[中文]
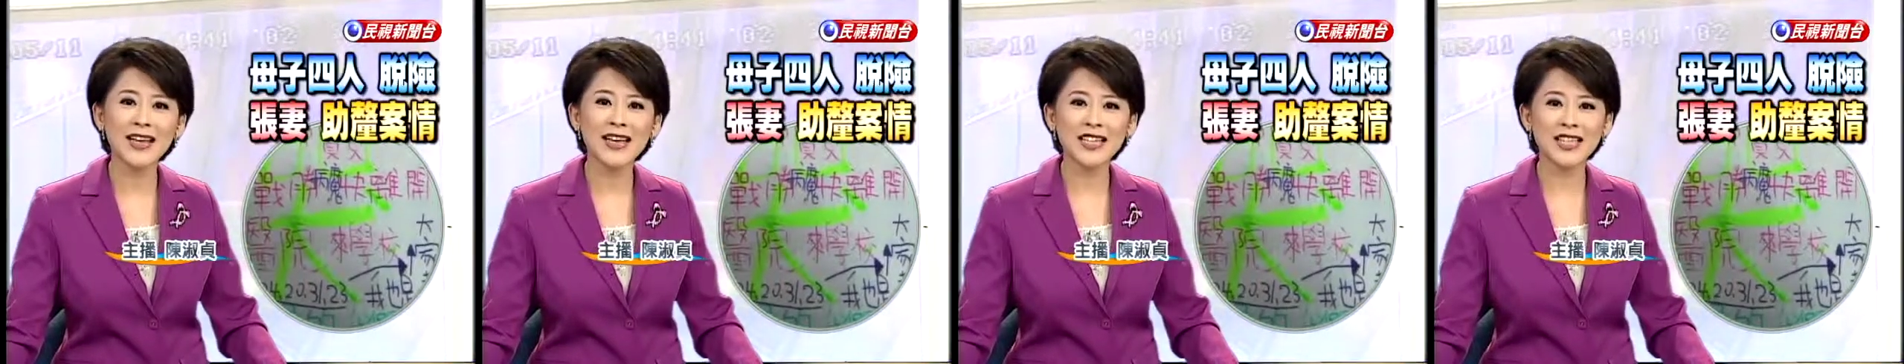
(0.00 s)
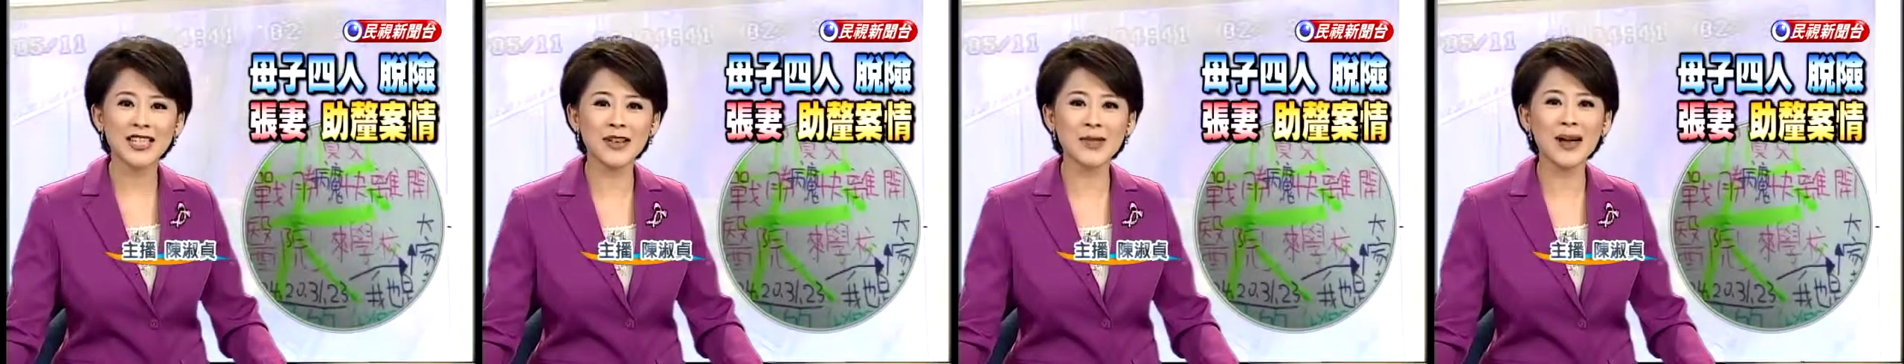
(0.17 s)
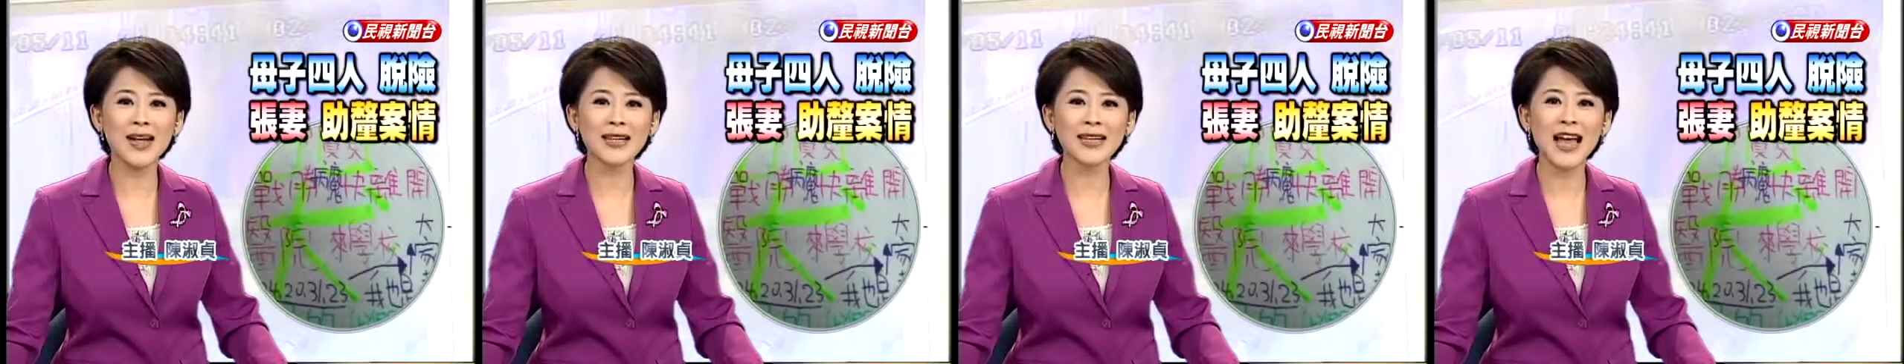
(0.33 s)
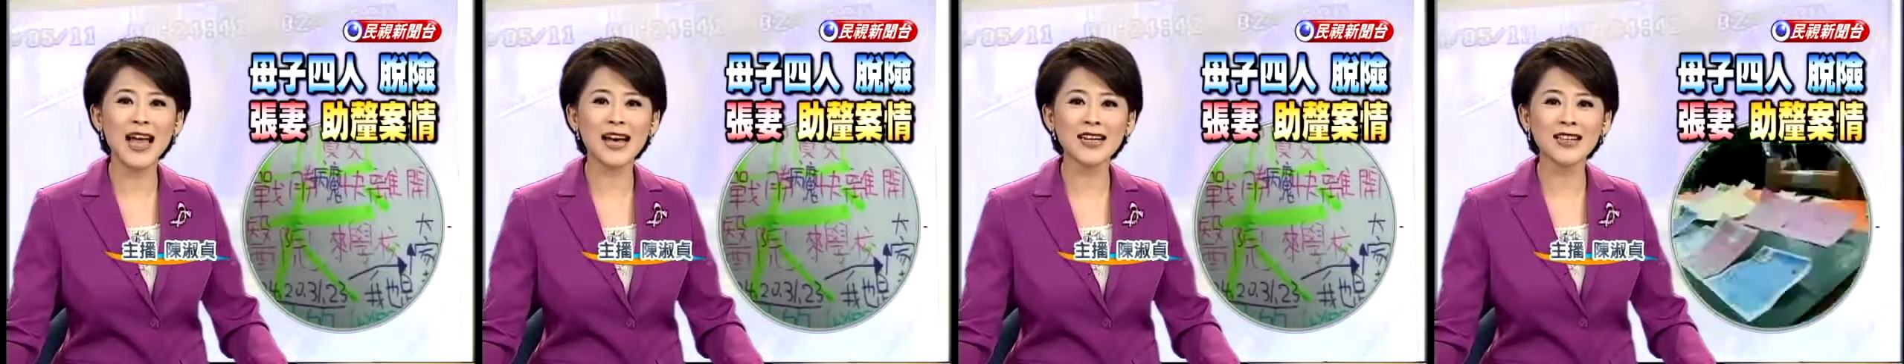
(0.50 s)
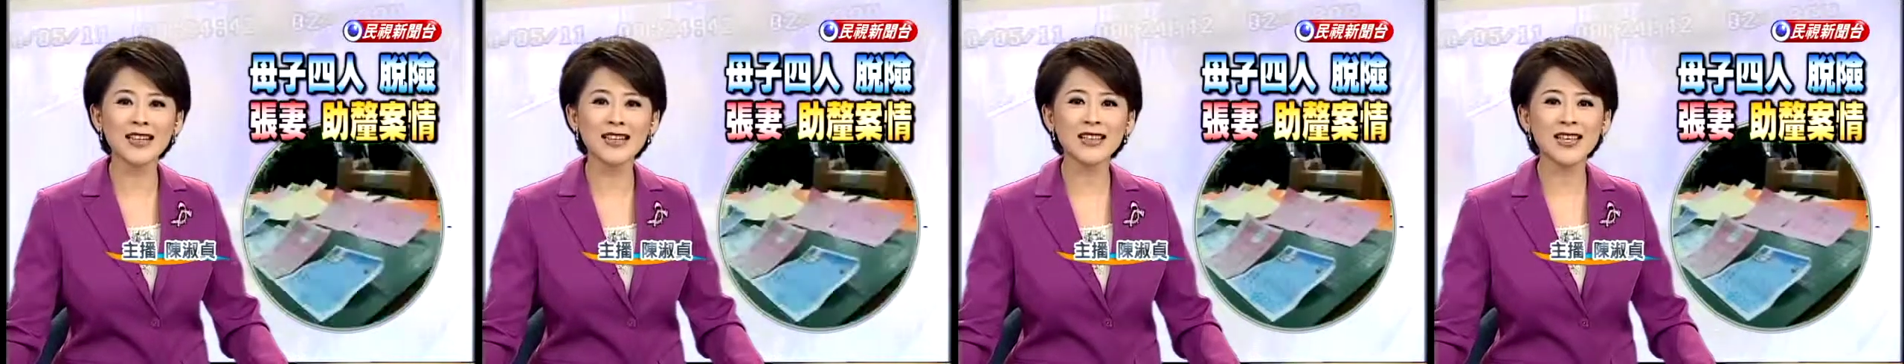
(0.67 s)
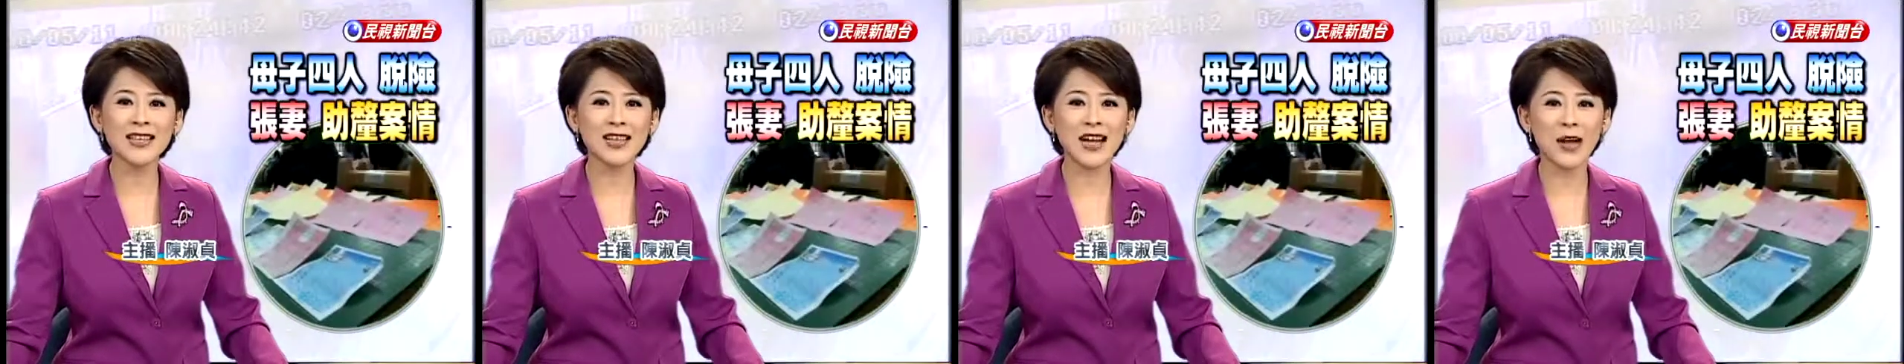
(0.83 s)
希望她
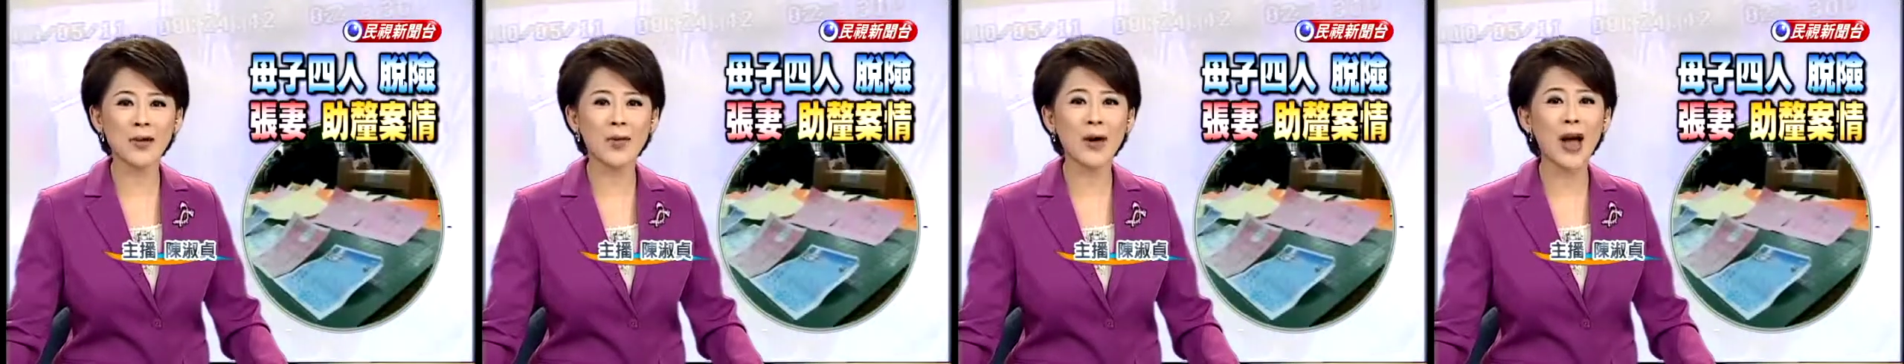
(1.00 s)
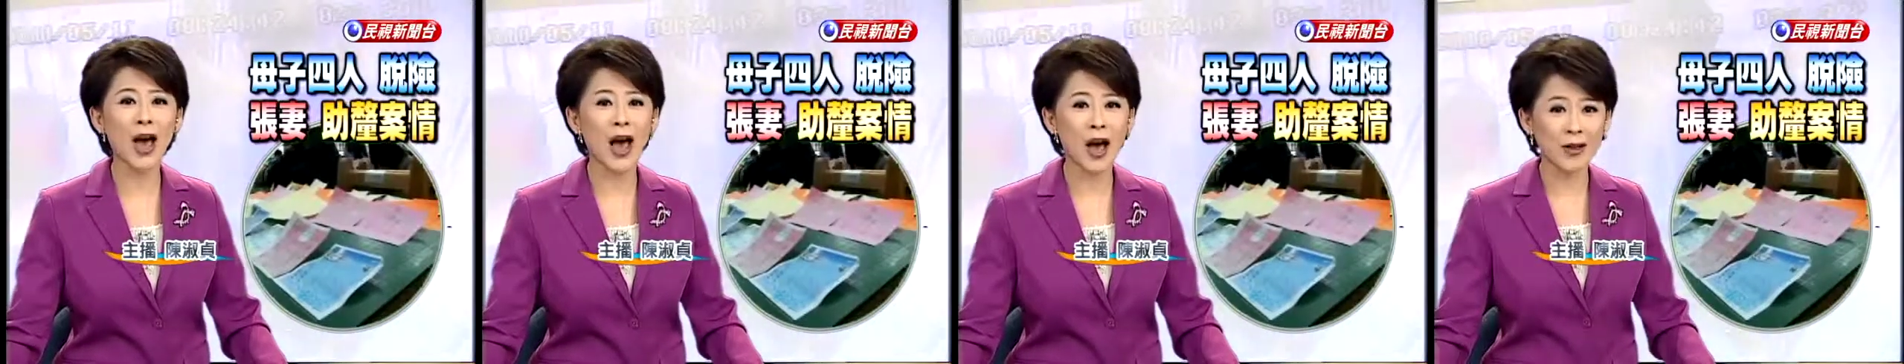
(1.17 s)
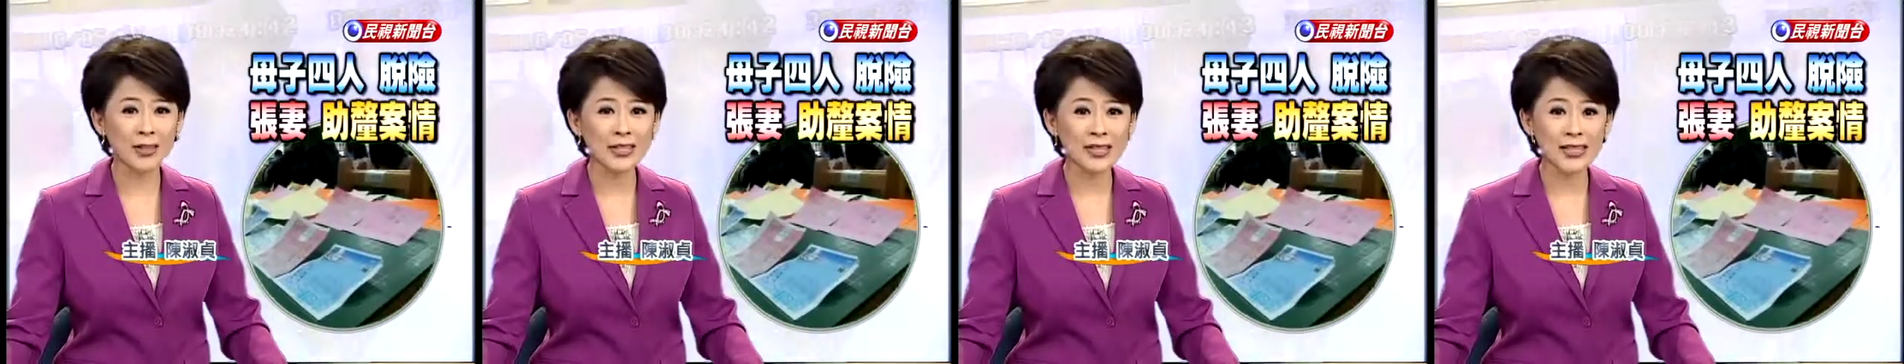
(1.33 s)
身体赶快好